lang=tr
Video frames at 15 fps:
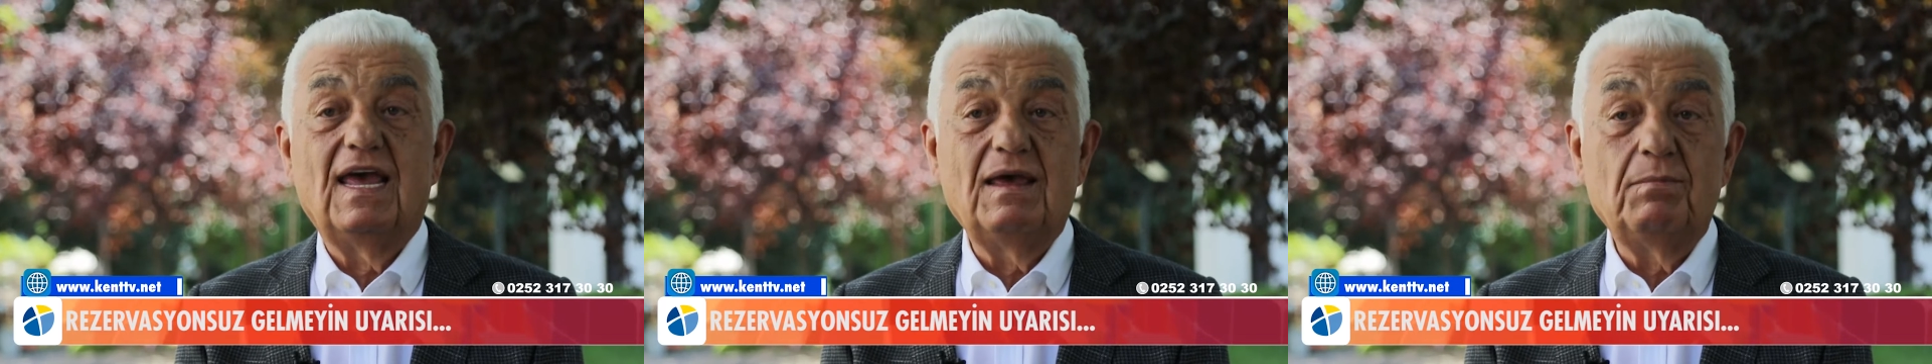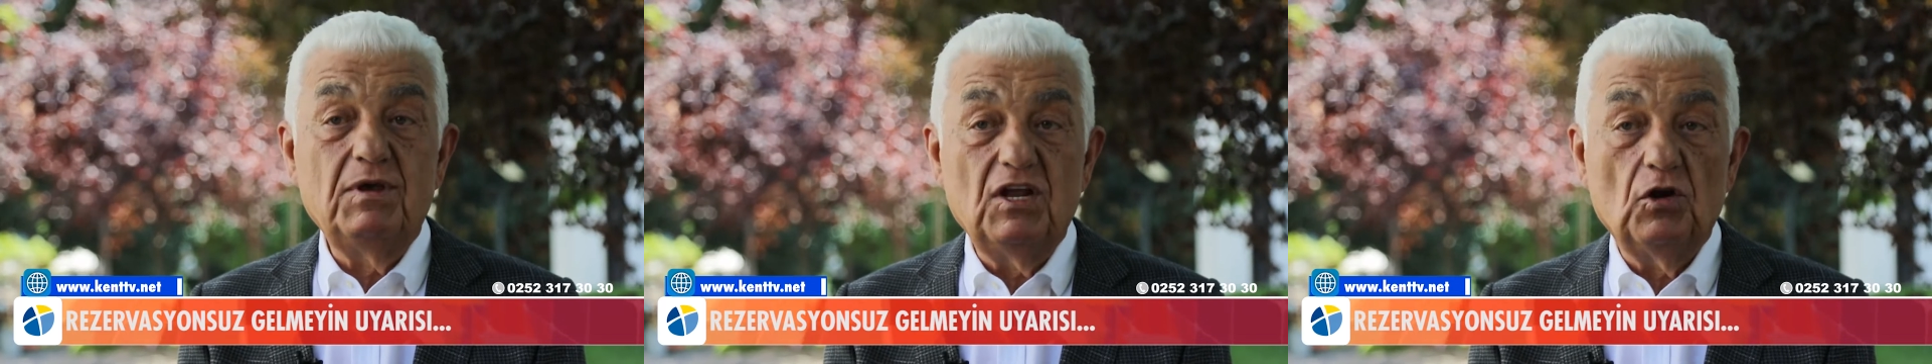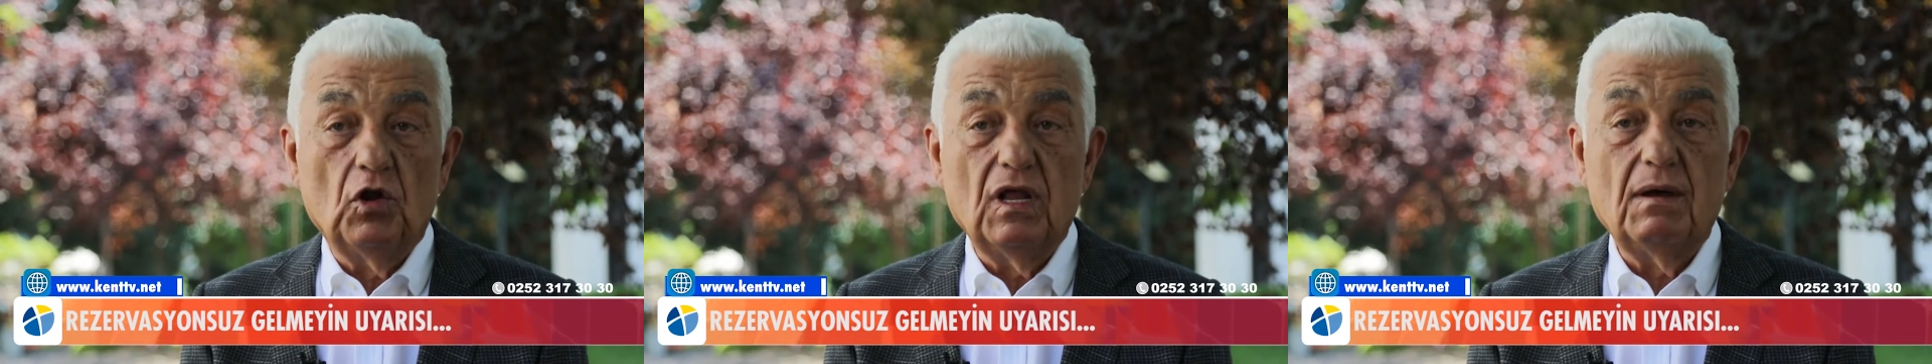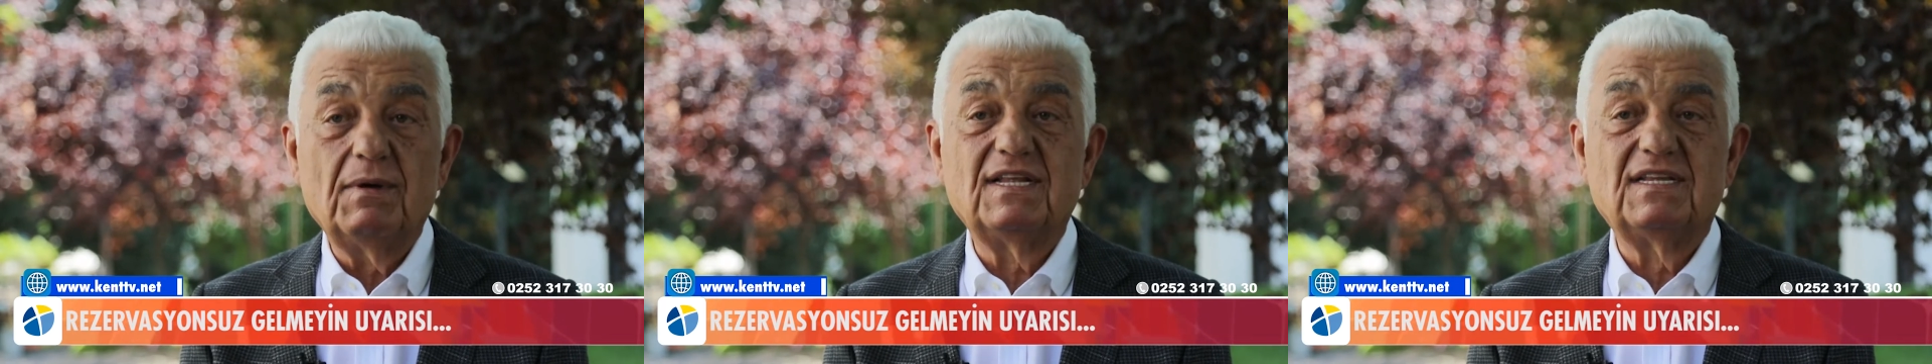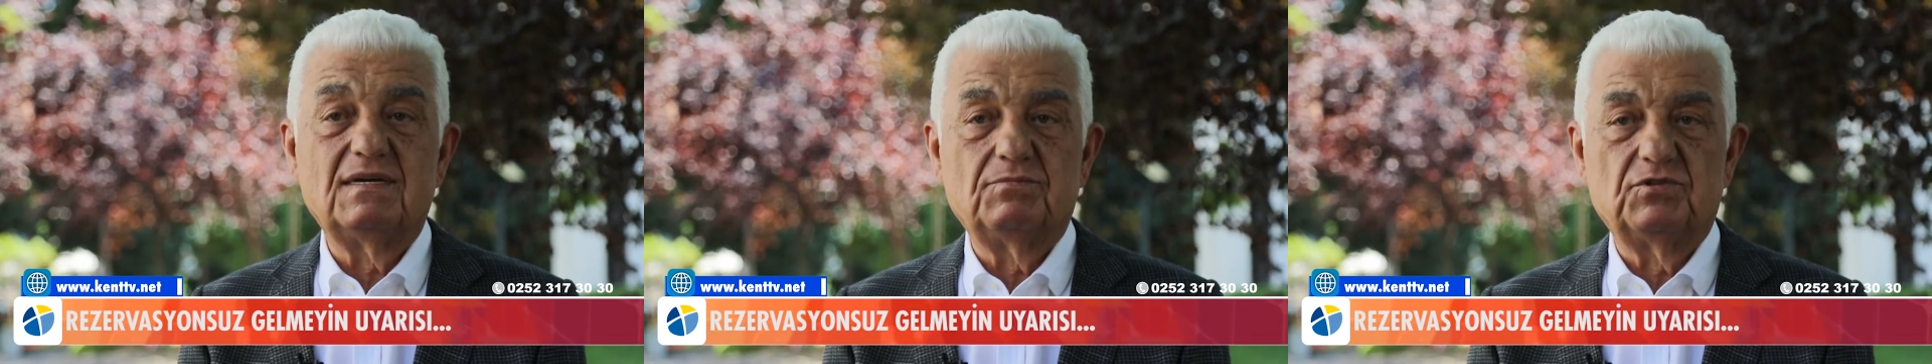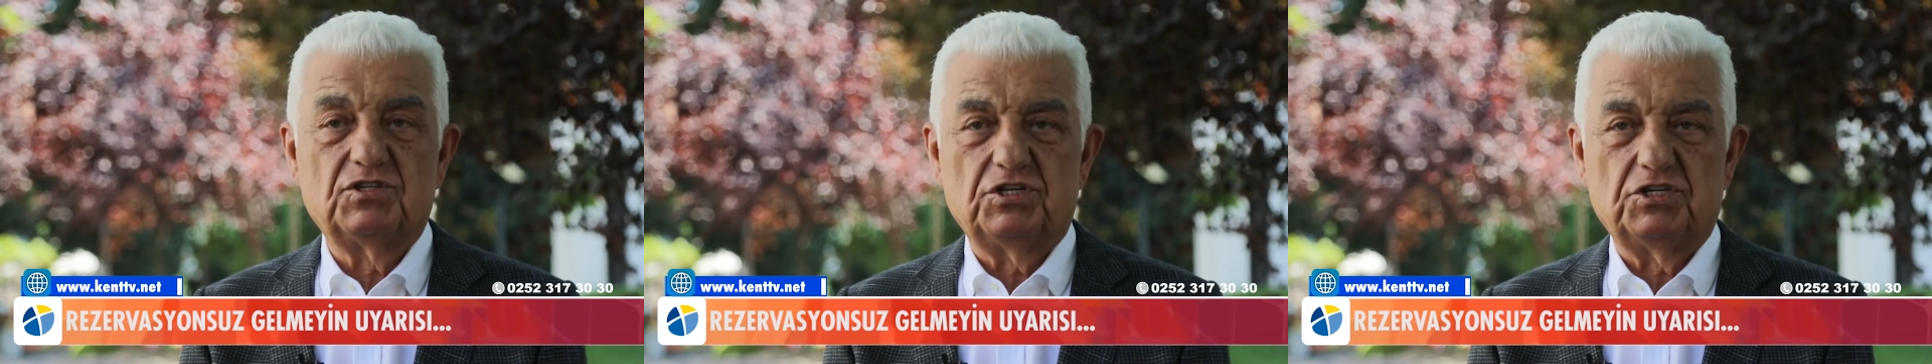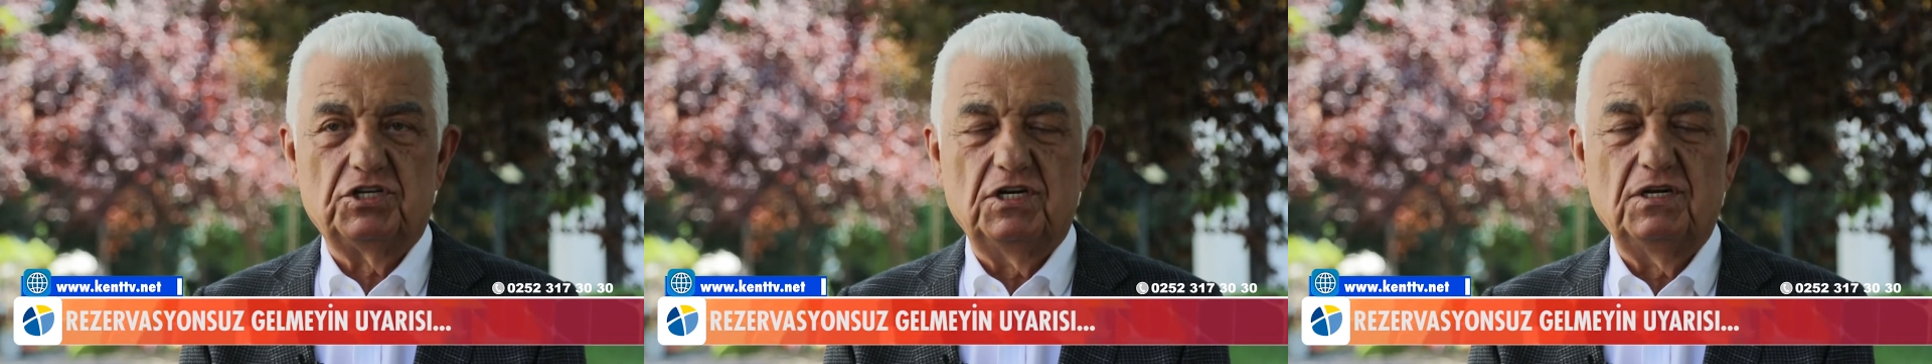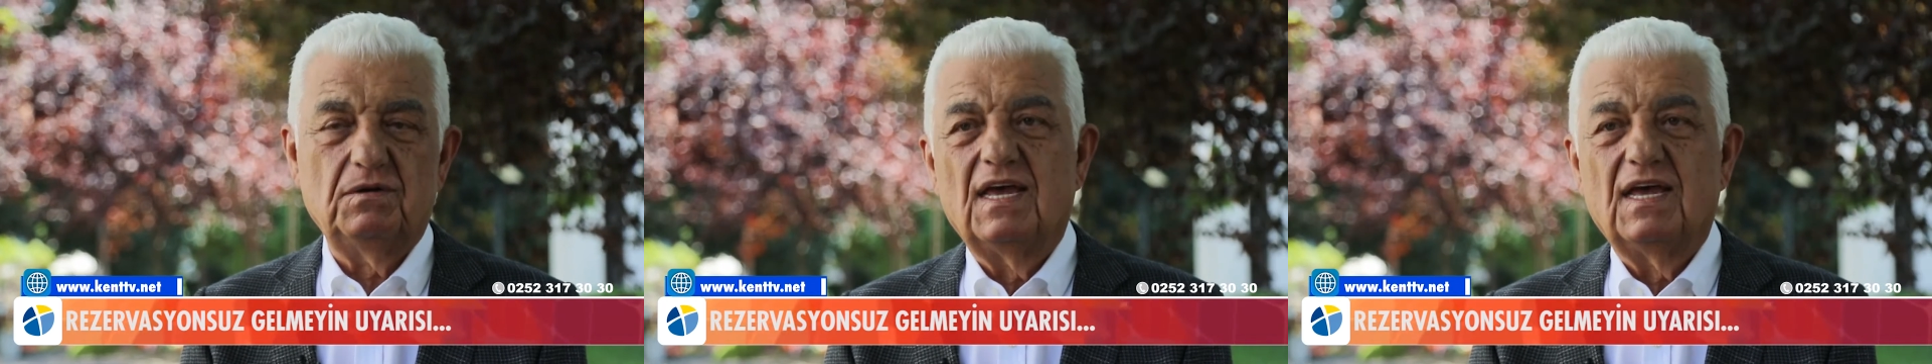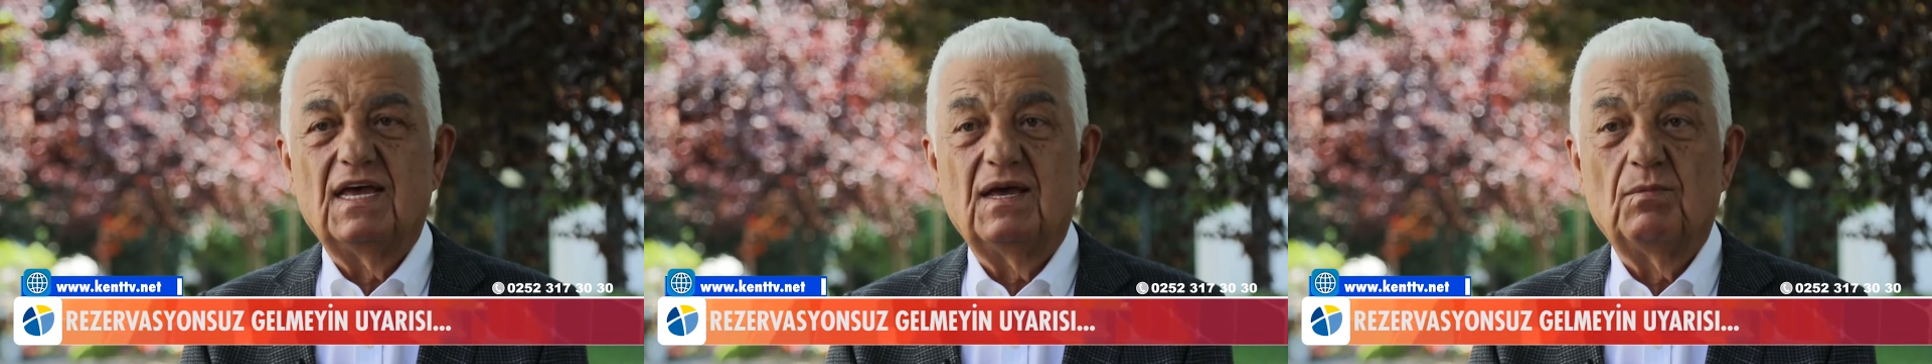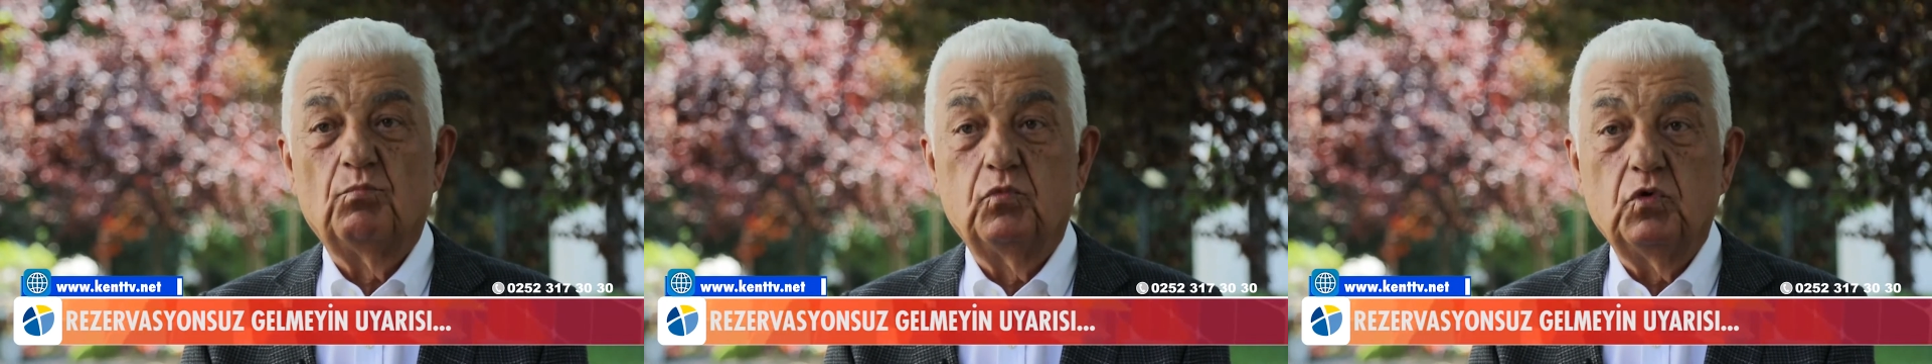emin olamadığımız için e,